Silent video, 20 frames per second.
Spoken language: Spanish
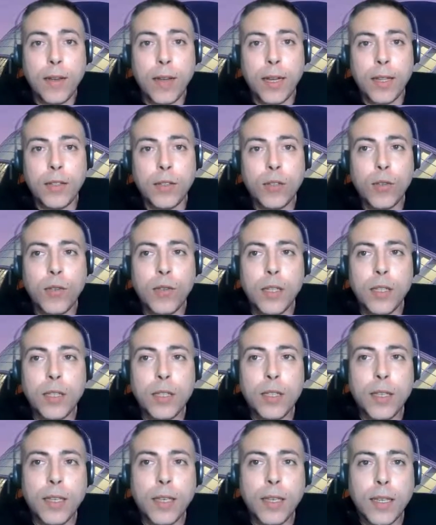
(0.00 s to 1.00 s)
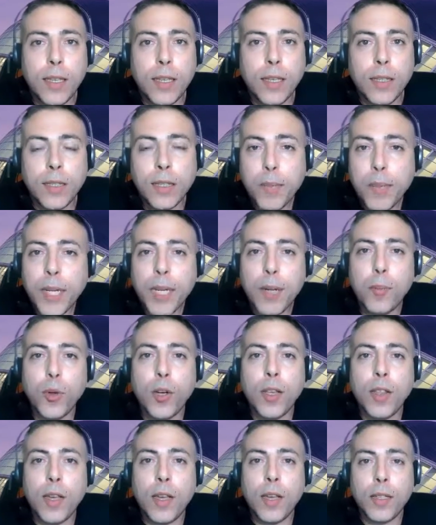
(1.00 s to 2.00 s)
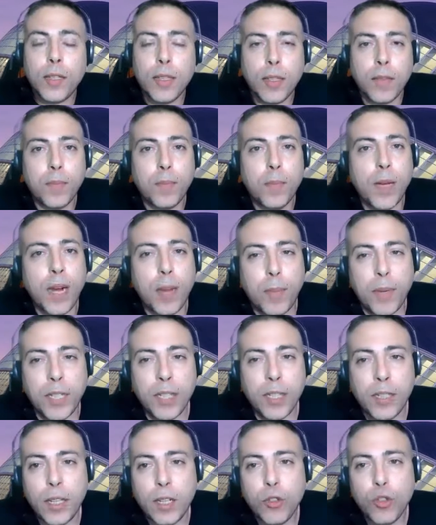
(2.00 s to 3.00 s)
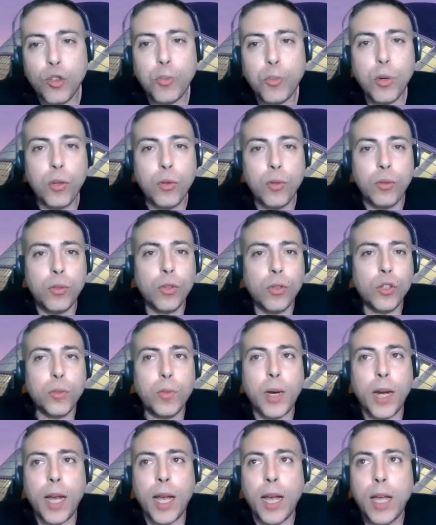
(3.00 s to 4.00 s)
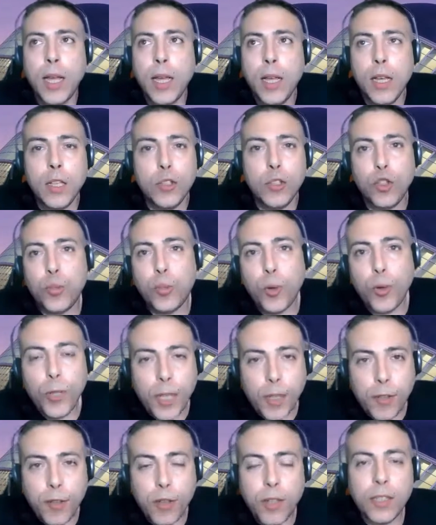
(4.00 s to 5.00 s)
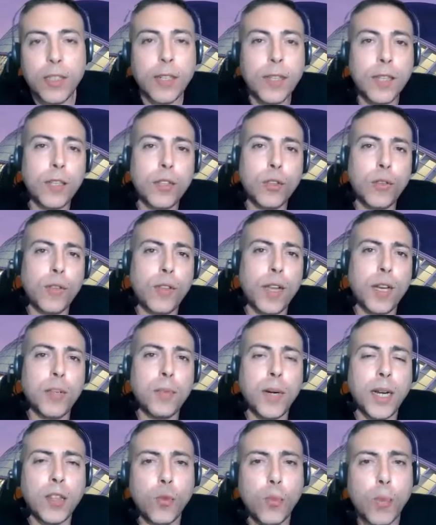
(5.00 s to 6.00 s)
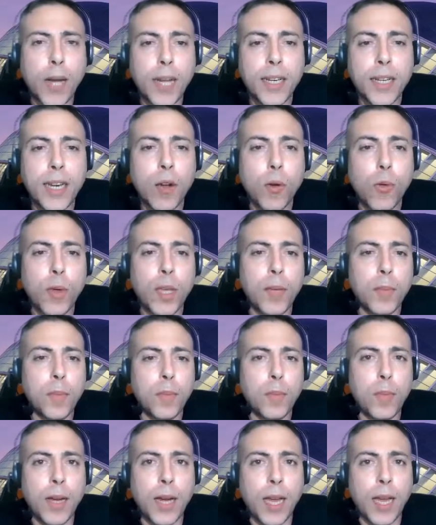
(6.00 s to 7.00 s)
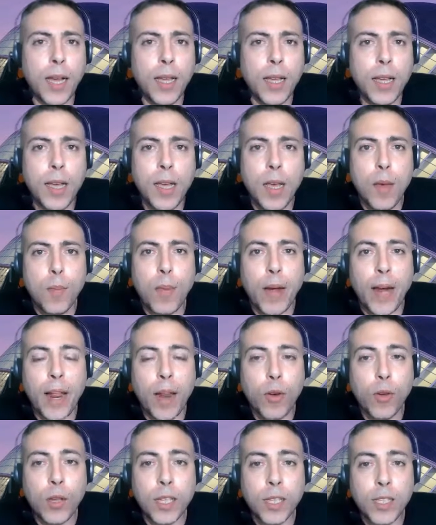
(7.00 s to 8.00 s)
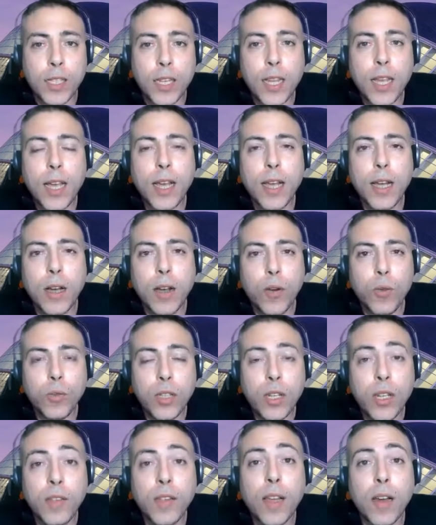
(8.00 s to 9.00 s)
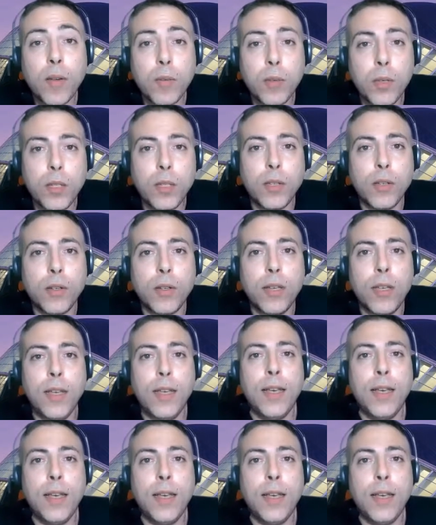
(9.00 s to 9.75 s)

Entonces, eh, siempre que puedas, para presentar tus productos, para tus publicaciones de redes sociales, para tu página web, para, para lo que sea, utiliza el vídeo.